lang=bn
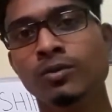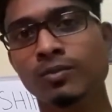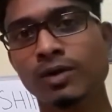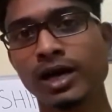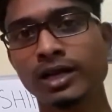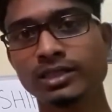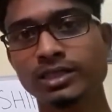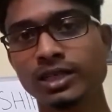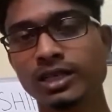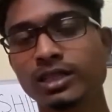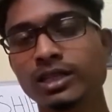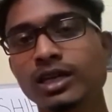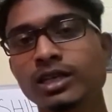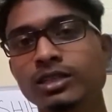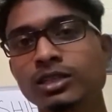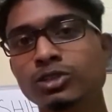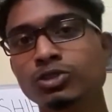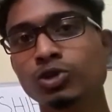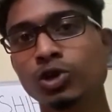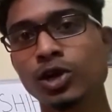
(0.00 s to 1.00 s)
এক জায়গা থেকে এক
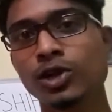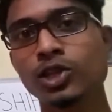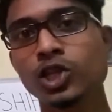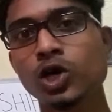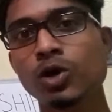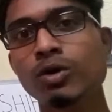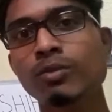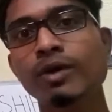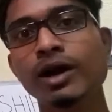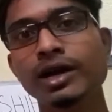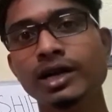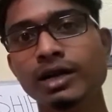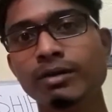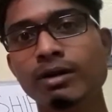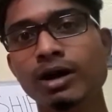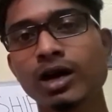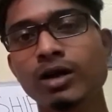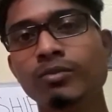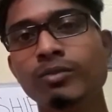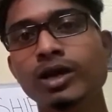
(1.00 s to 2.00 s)
জায়গায় সরাতে হবে বাড়িটা
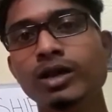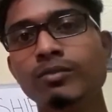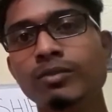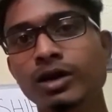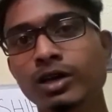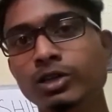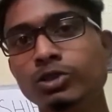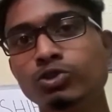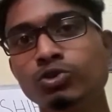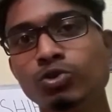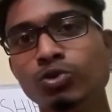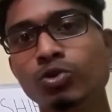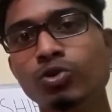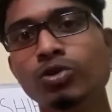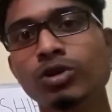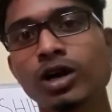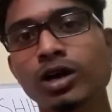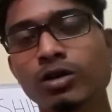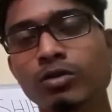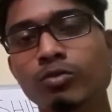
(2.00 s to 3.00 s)
ভাঙবেন বা কিছু কোনো
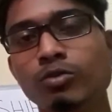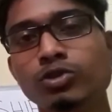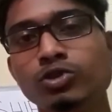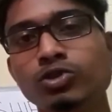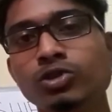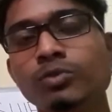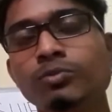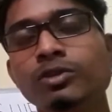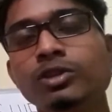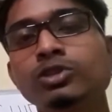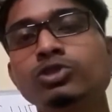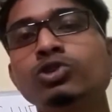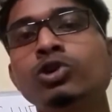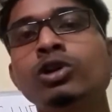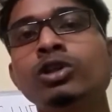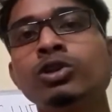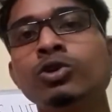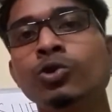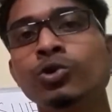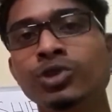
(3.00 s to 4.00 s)
কারণবশত আপনাদের
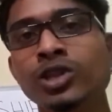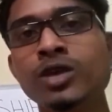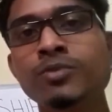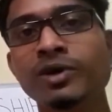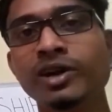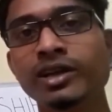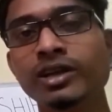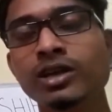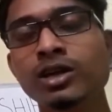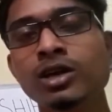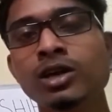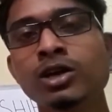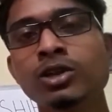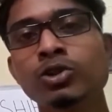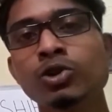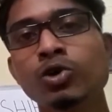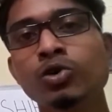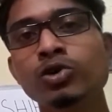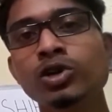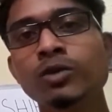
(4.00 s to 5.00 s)
সরাতে হতেই পারে
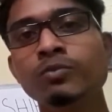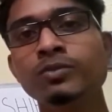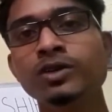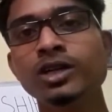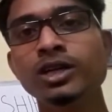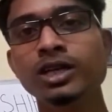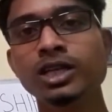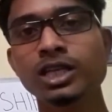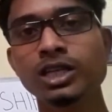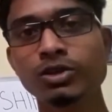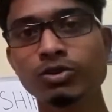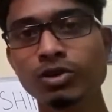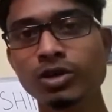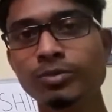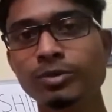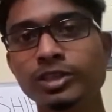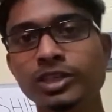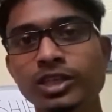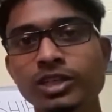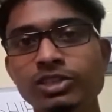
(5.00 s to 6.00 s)
তখন আপনারা কি করে
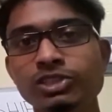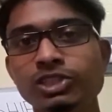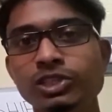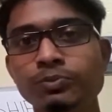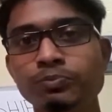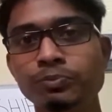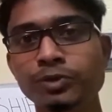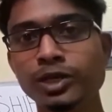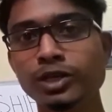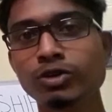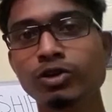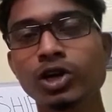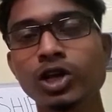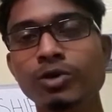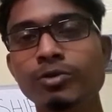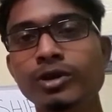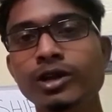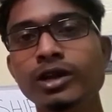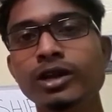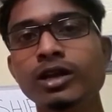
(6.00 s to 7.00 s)
মিটারটা শিফটিং
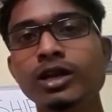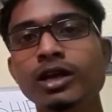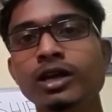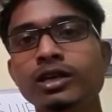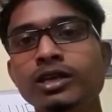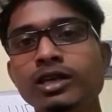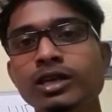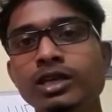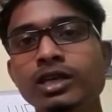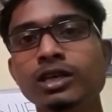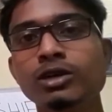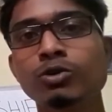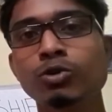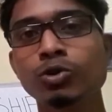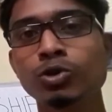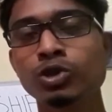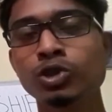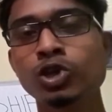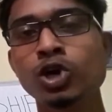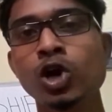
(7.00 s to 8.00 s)
করাবেন কি কি
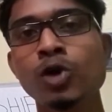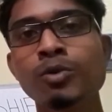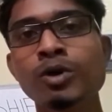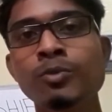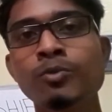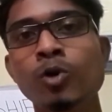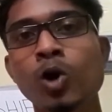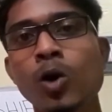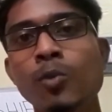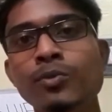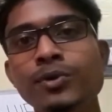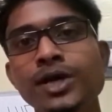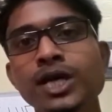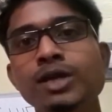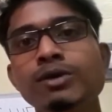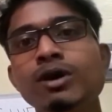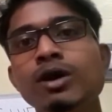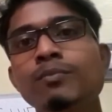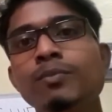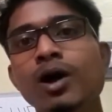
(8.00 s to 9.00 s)
করতে হবে ফর্মটা
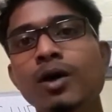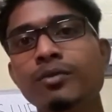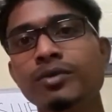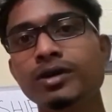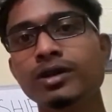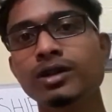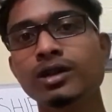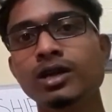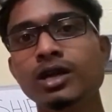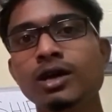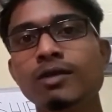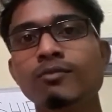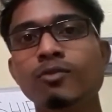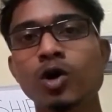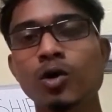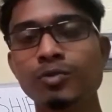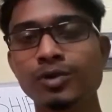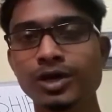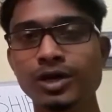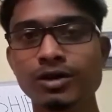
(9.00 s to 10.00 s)
কীভাবে পাবেন
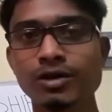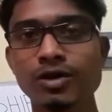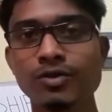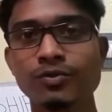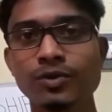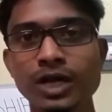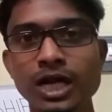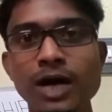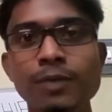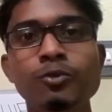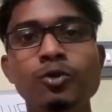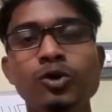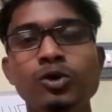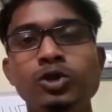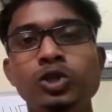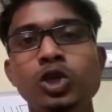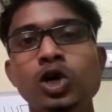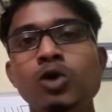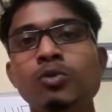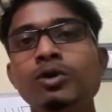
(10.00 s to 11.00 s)
ফর্মটা কীভাবে ফিল আপ
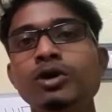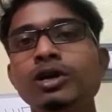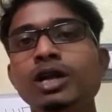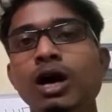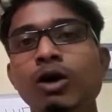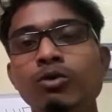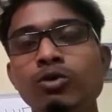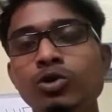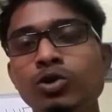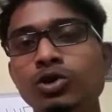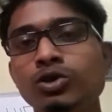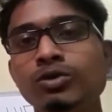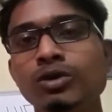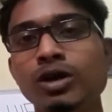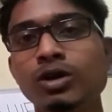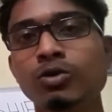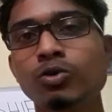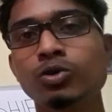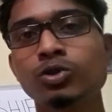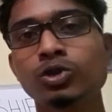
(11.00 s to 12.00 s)
করতে হবে ডাউনলোড
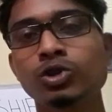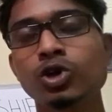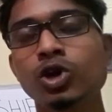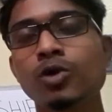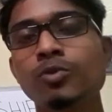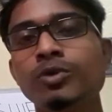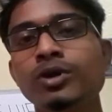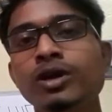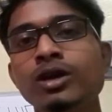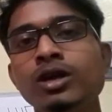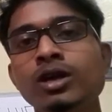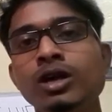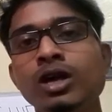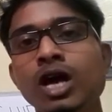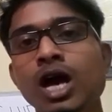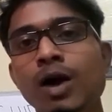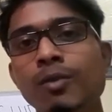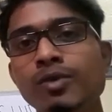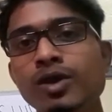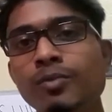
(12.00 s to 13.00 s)
কীভাবে করতে হবে
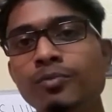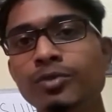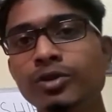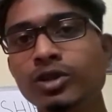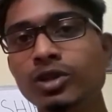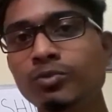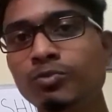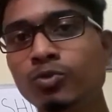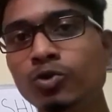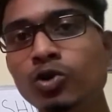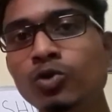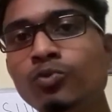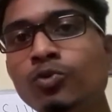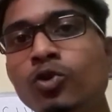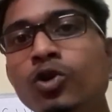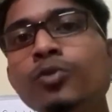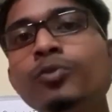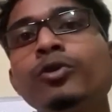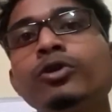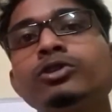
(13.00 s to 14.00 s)
আমি আপনাদের পুরো
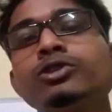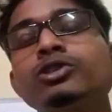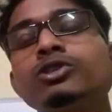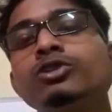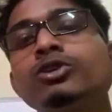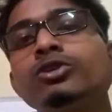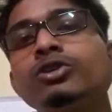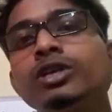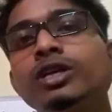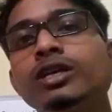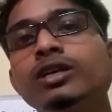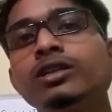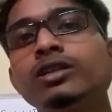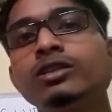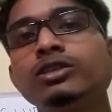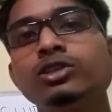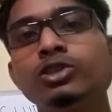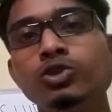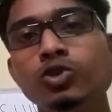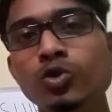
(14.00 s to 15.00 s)
ফুল প্রসিডিওর দেখিয়ে
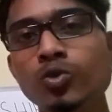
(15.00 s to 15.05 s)
দিচ্ছি